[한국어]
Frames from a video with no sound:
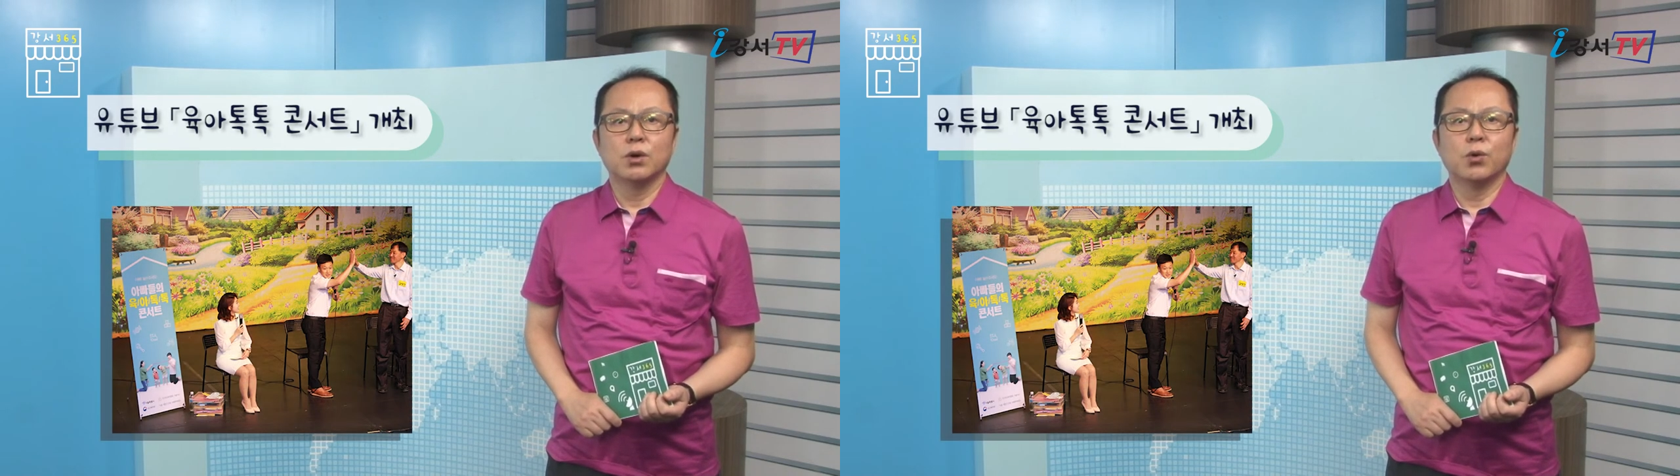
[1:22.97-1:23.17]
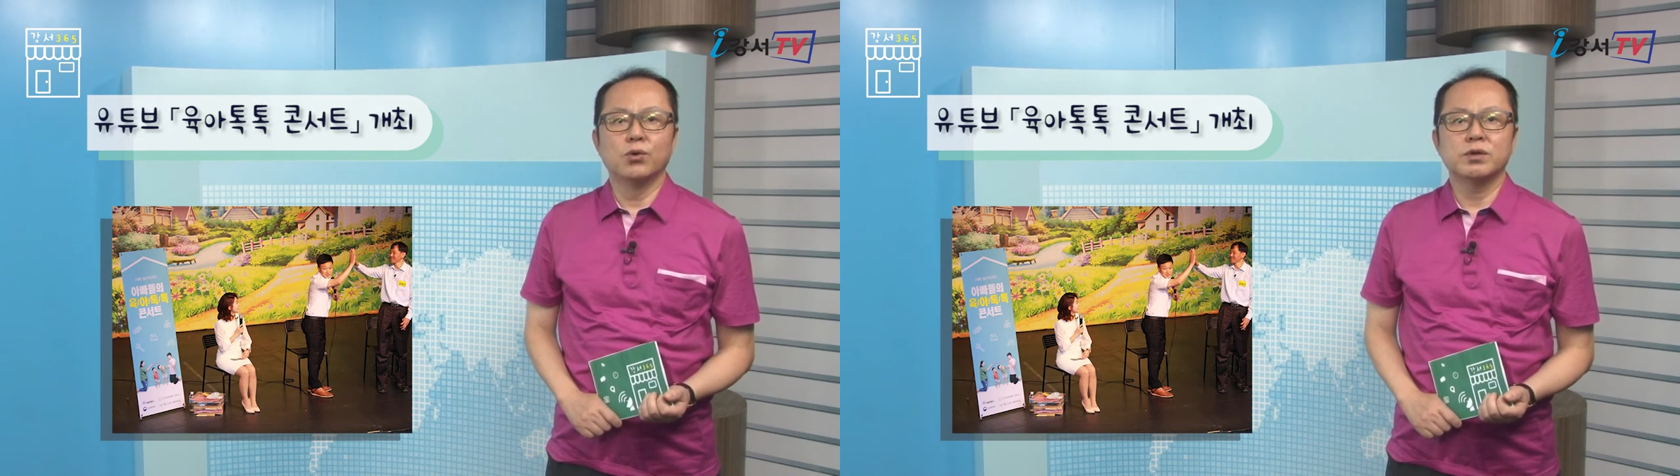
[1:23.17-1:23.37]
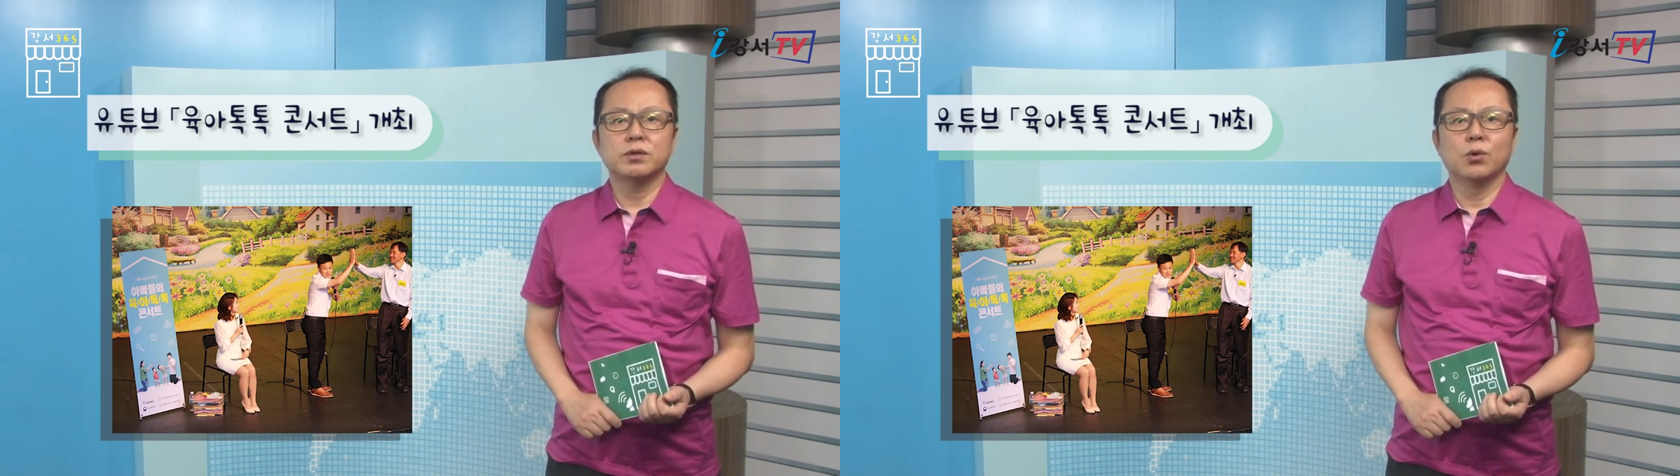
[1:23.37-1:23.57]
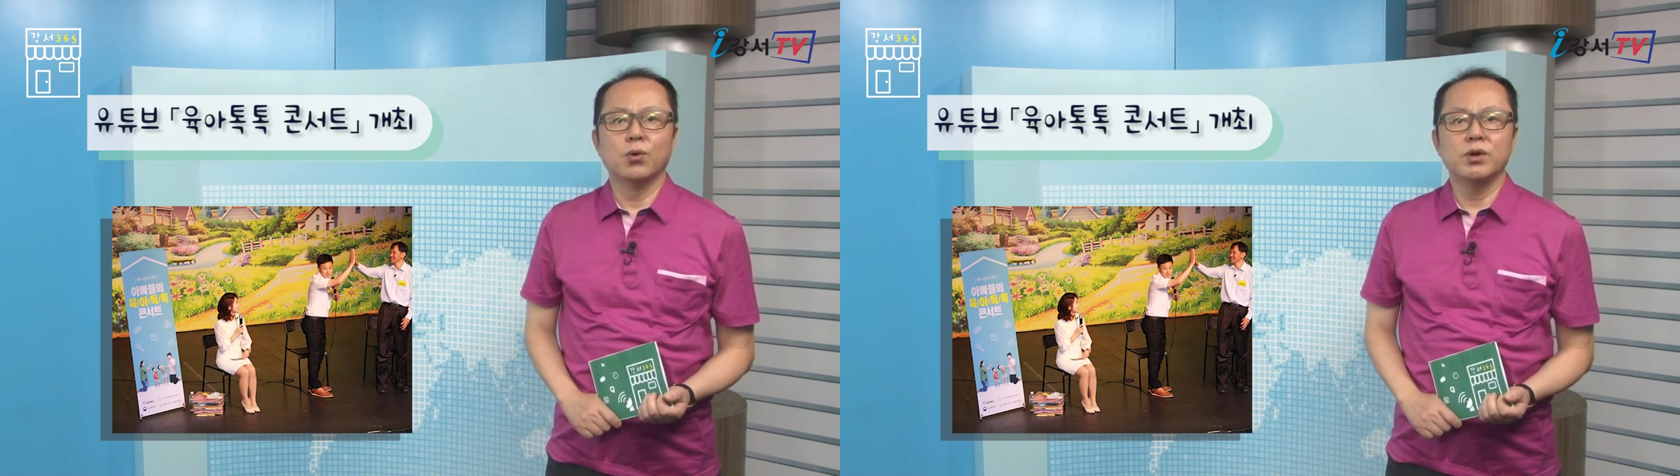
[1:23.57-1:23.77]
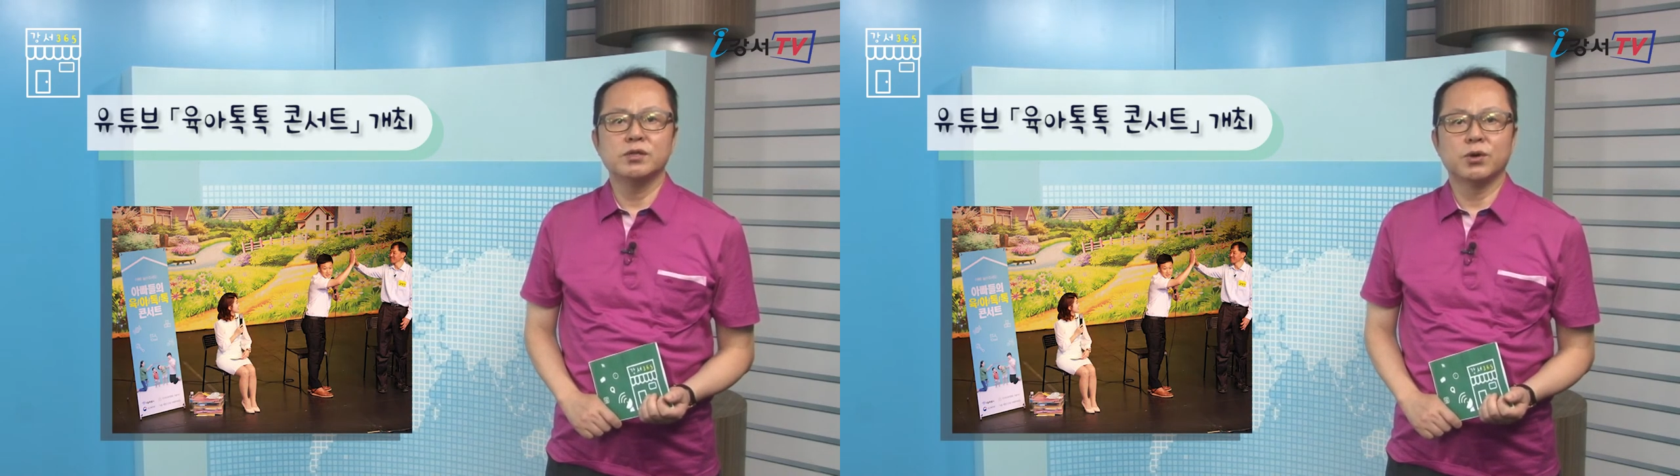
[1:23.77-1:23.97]
오는
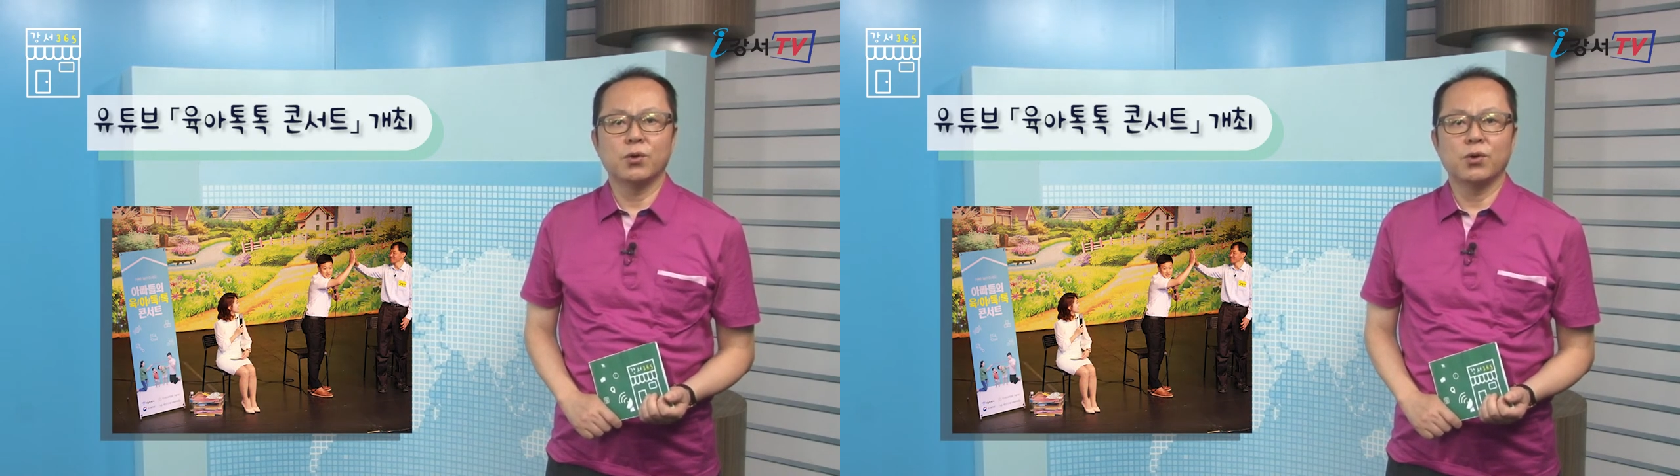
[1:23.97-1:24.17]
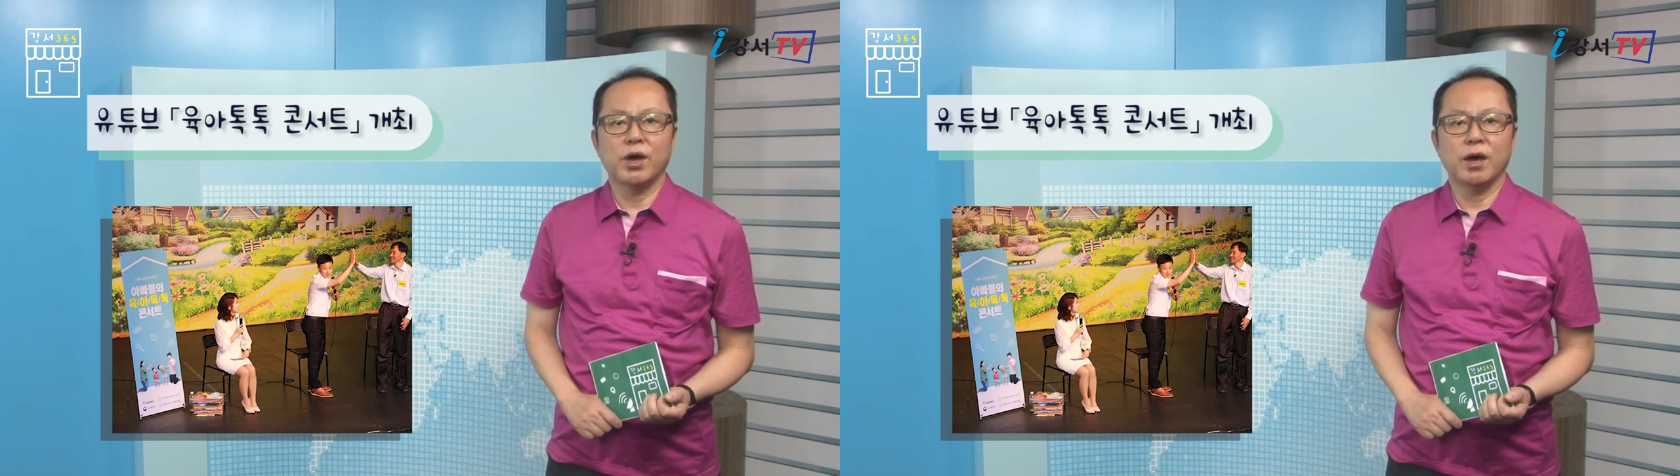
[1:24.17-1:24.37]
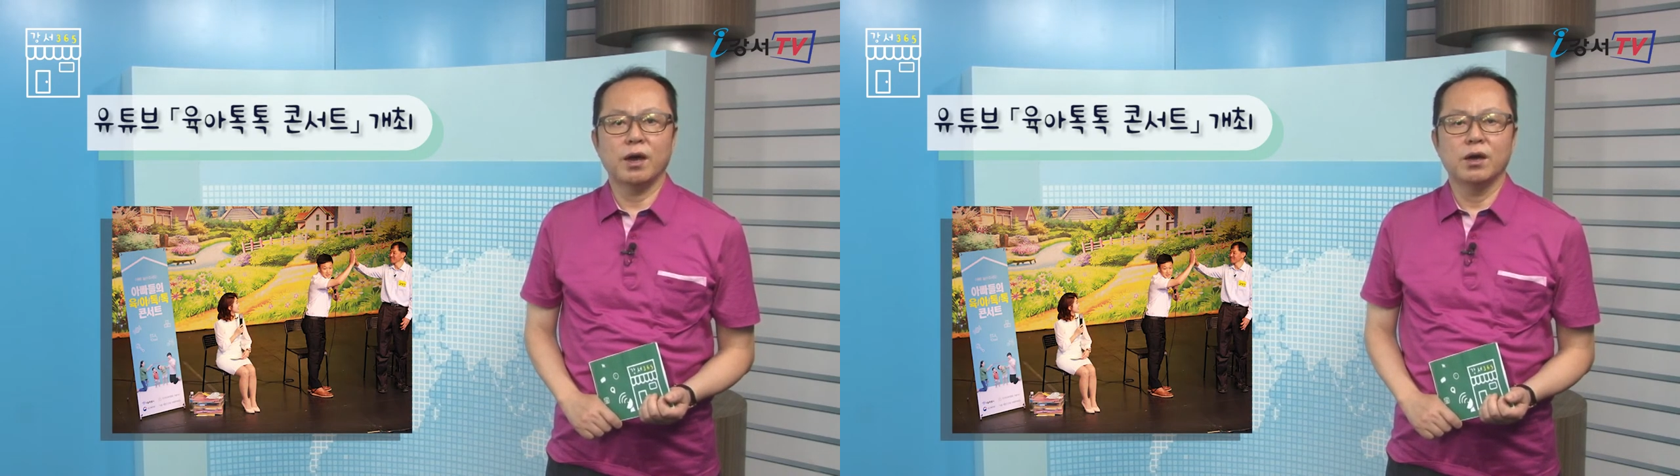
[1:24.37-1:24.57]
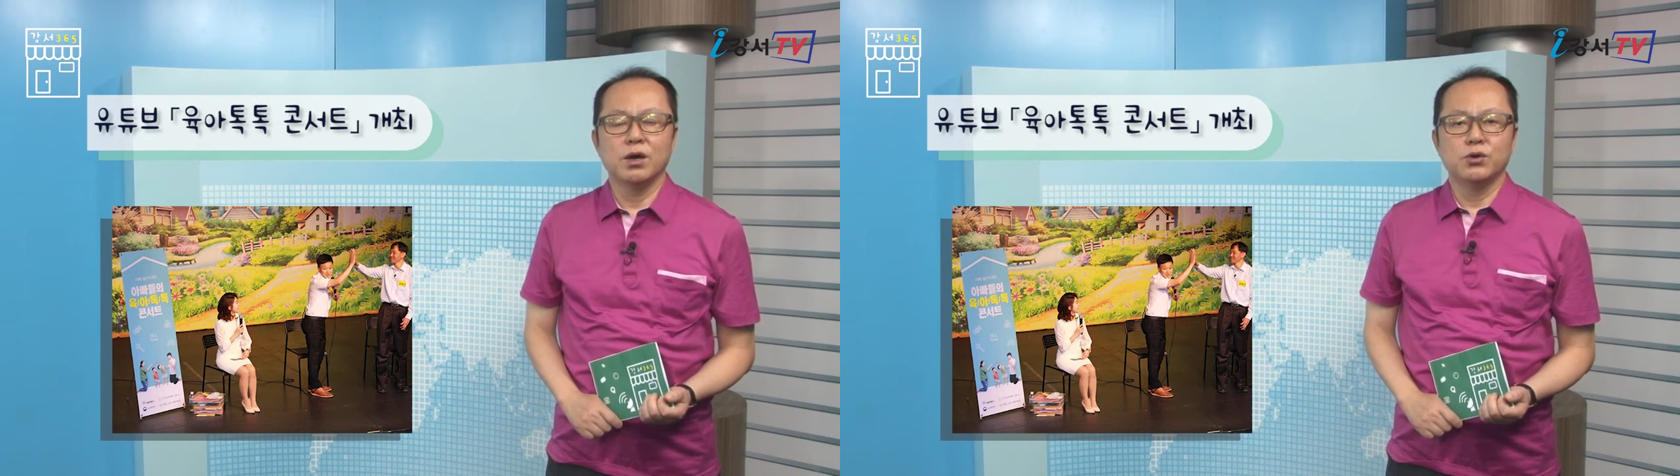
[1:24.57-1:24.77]
5일 정오에